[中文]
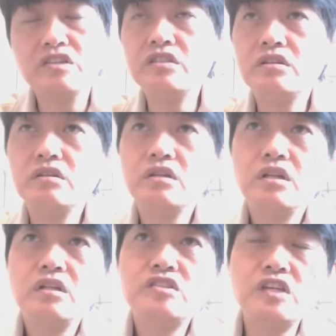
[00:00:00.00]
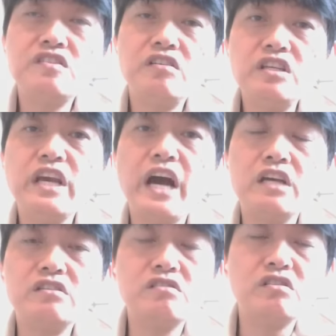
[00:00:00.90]
可是真正厉
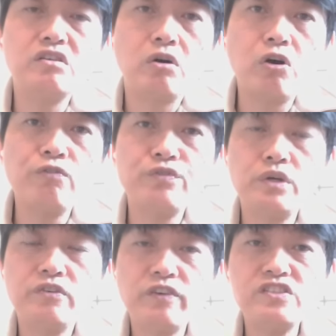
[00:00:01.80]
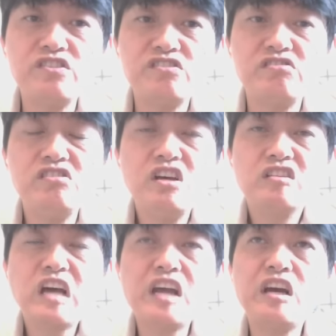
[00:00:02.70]
害、真正有功夫的分析师，
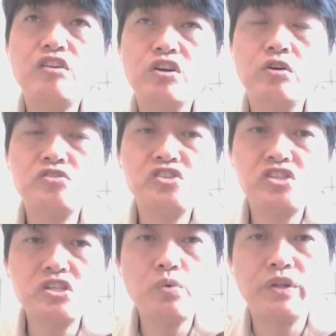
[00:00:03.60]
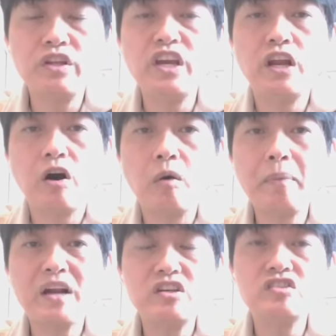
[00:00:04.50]
他要能够新闻的内容
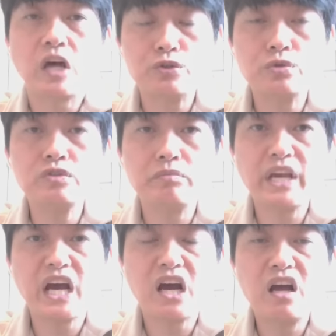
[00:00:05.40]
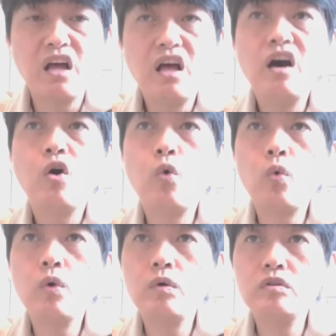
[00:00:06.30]
帮你找出怎么样。
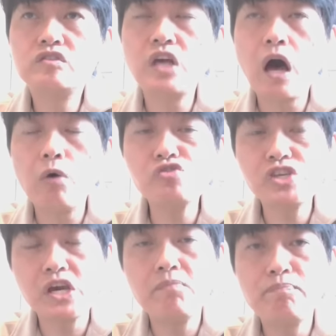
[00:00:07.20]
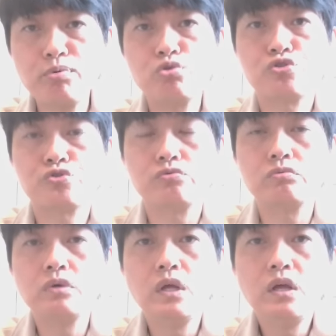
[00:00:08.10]
超前部
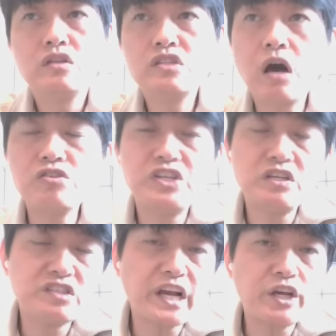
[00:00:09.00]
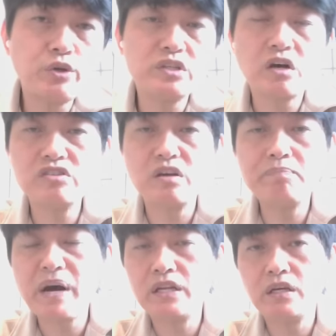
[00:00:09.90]
署，超前三个月，超前
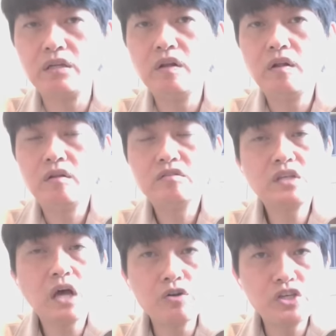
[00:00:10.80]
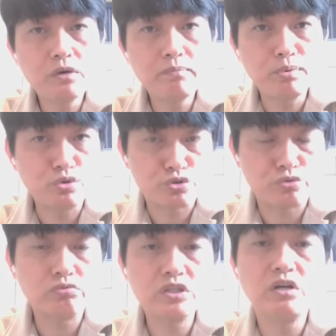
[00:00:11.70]
半年，超前部
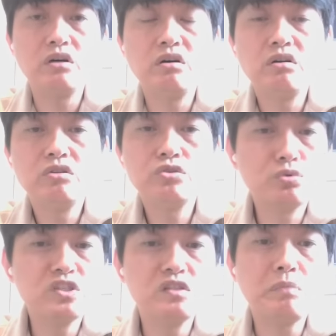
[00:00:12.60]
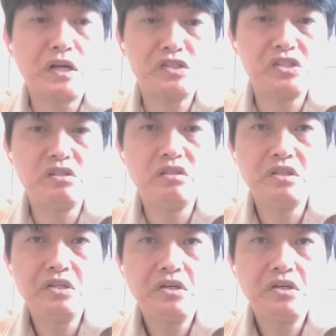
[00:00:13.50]
署的蛛丝马迹。